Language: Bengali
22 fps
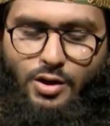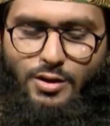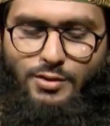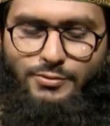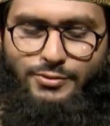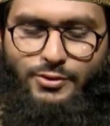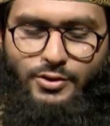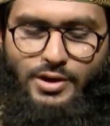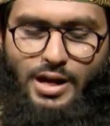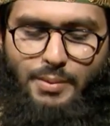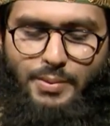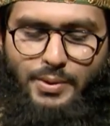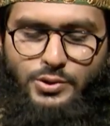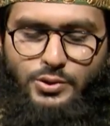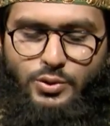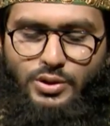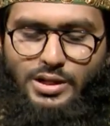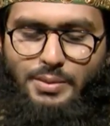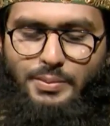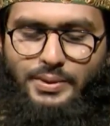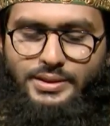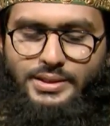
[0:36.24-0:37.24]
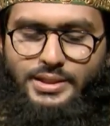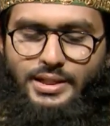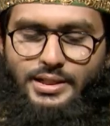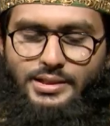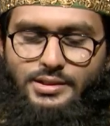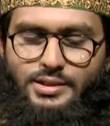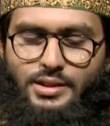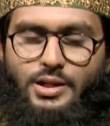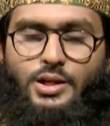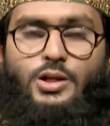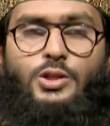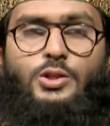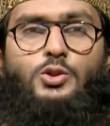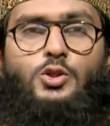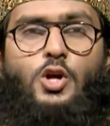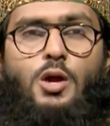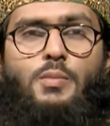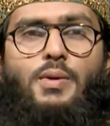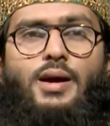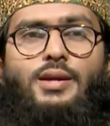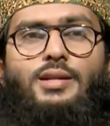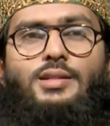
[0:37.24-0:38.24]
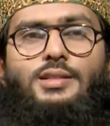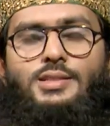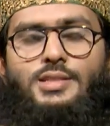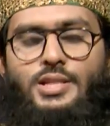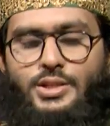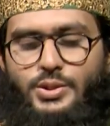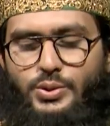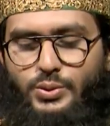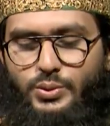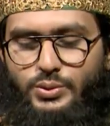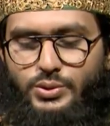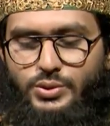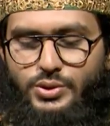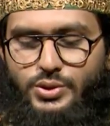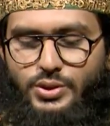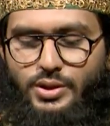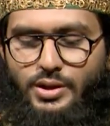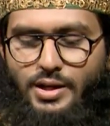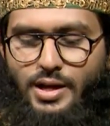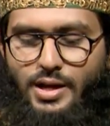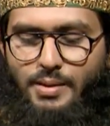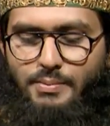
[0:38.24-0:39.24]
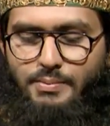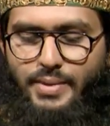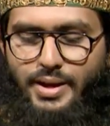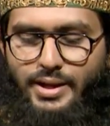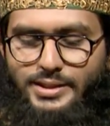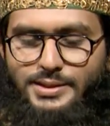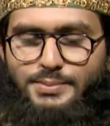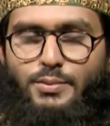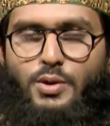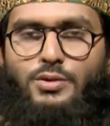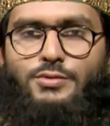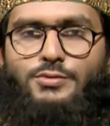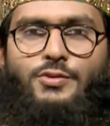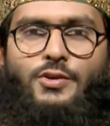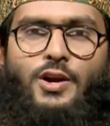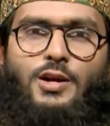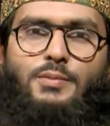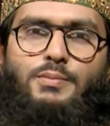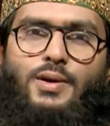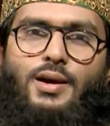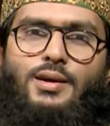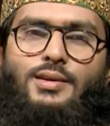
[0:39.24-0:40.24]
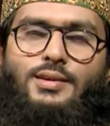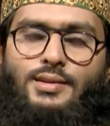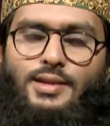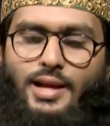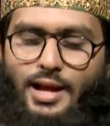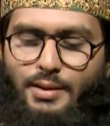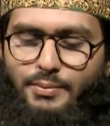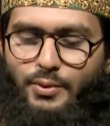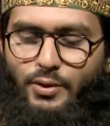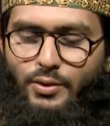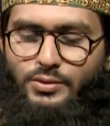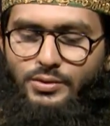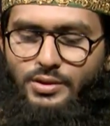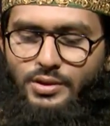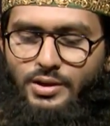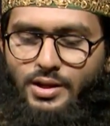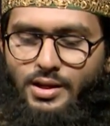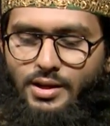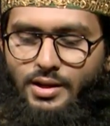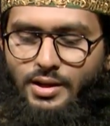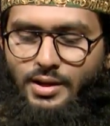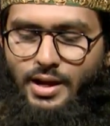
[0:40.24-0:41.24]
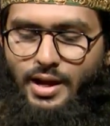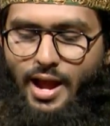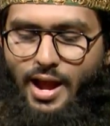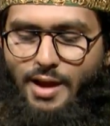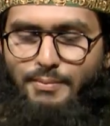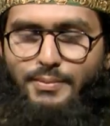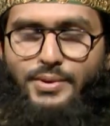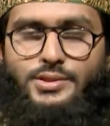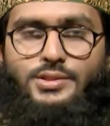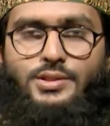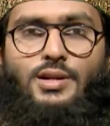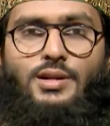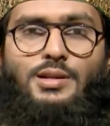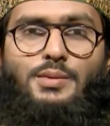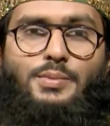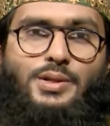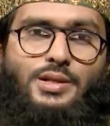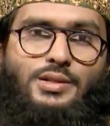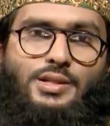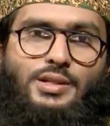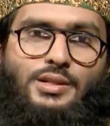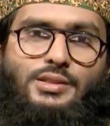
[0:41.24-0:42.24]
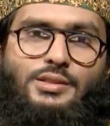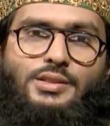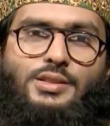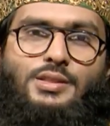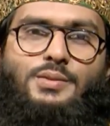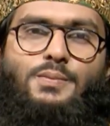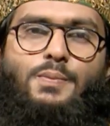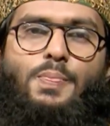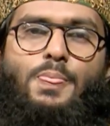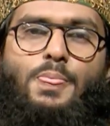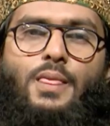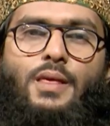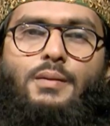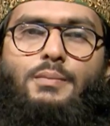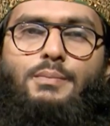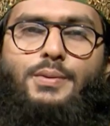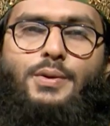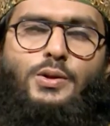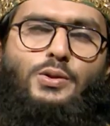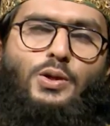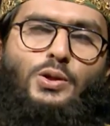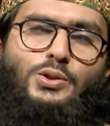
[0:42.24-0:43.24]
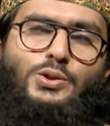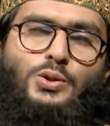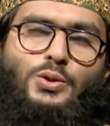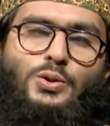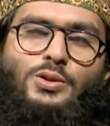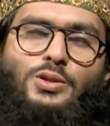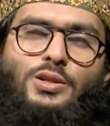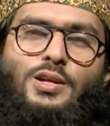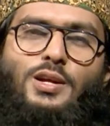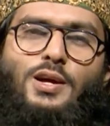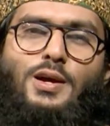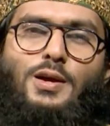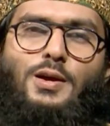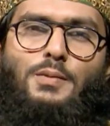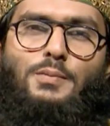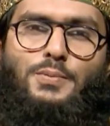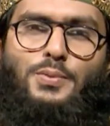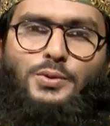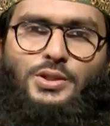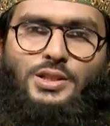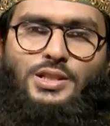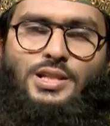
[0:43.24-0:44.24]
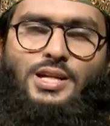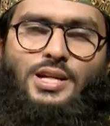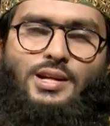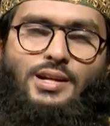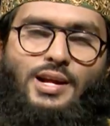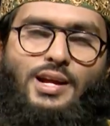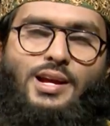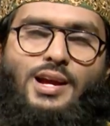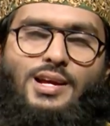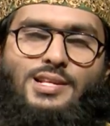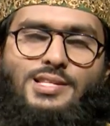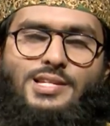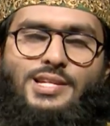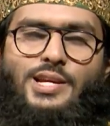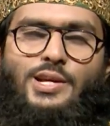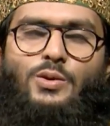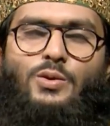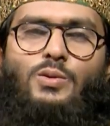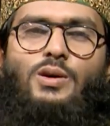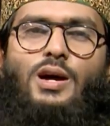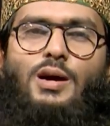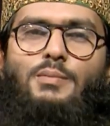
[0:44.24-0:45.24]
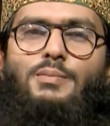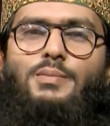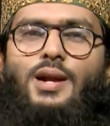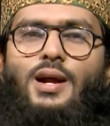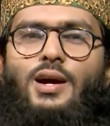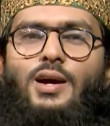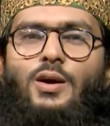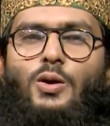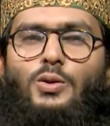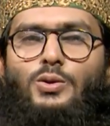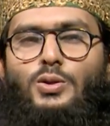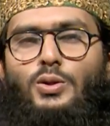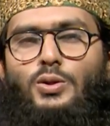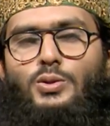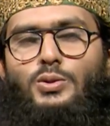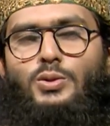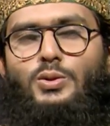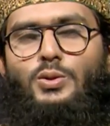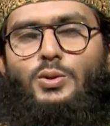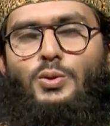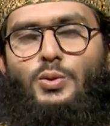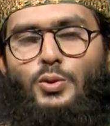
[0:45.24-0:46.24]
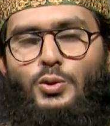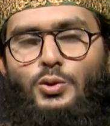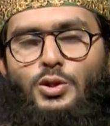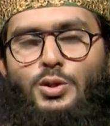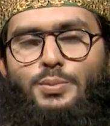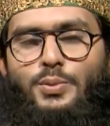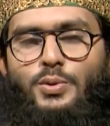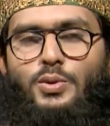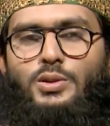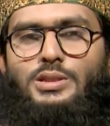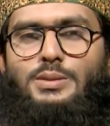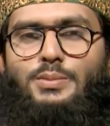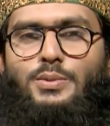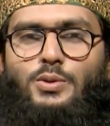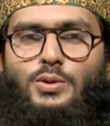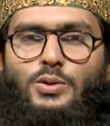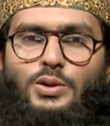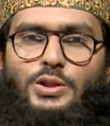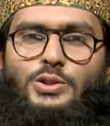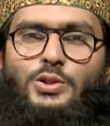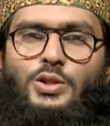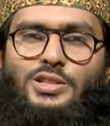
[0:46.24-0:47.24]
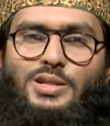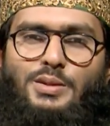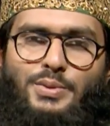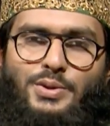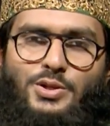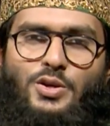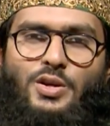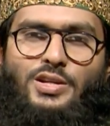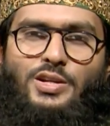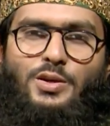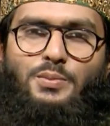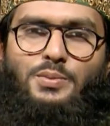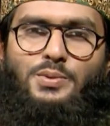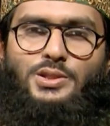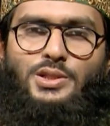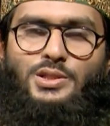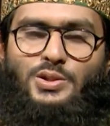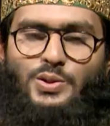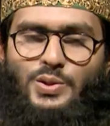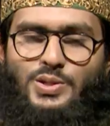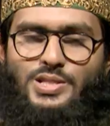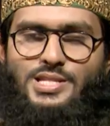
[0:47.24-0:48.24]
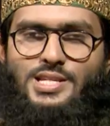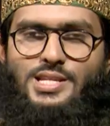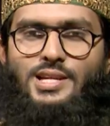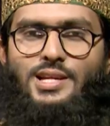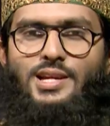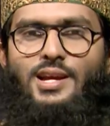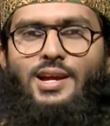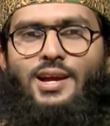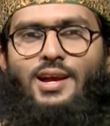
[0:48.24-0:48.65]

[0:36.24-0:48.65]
কমফোর্ট আবাসন লিমিটেড ট্রমা ইনস্টিটিউট ম্যাক্সমন ফার্মা এবং অ্যাম্বাসডার লিমিটেড প্রিয় দর্শক প্রতিদিনের ন্যায় আজকেও আমরা অত্যন্ত গুরুত্বপূর্ণ জীবন ঘনিষ্ঠ একটি বিষয় নিয়ে উপস্থিত হয়েছি